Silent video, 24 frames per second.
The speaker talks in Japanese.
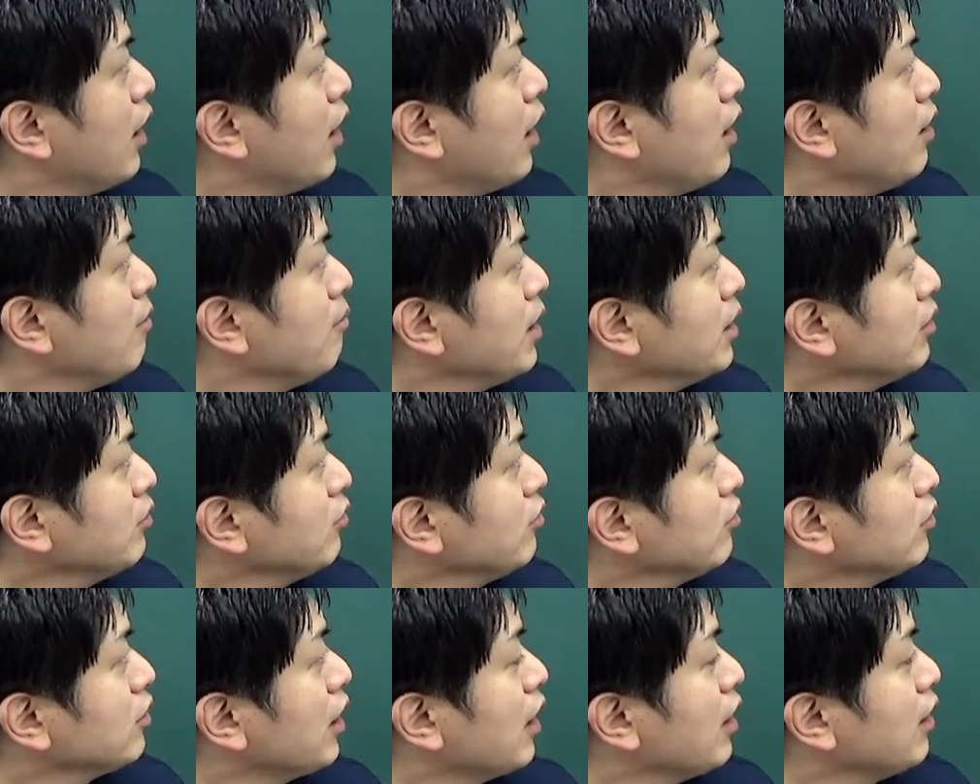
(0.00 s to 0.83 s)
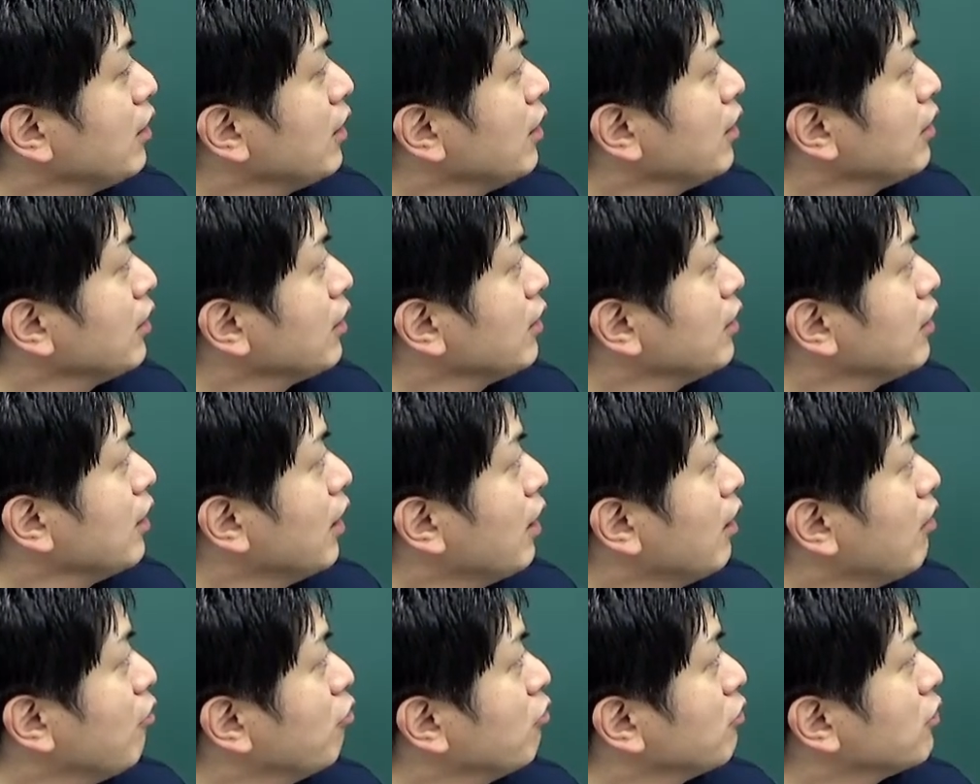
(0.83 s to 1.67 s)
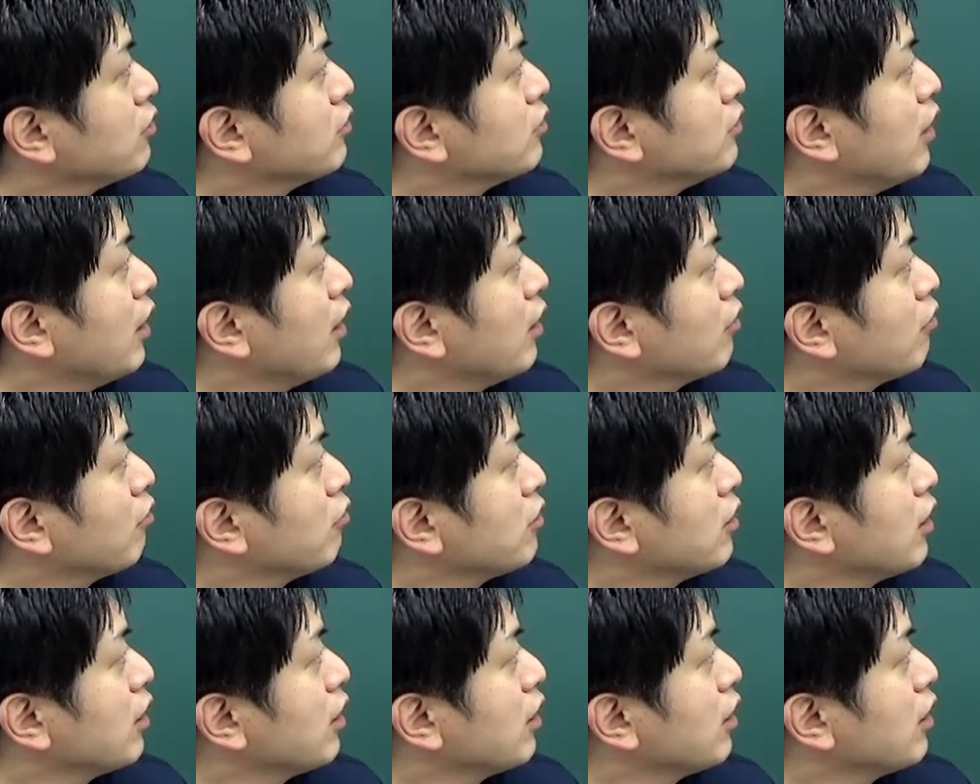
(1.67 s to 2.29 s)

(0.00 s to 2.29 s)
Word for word: えまず典型的な方ですねこ